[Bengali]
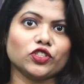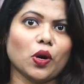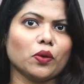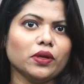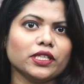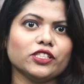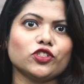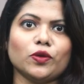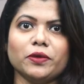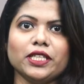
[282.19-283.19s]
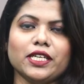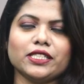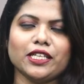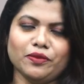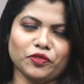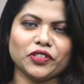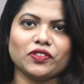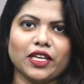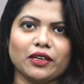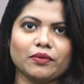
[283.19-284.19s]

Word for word: সকলকে চমকে দিয়েছিলেন ব্রিটনি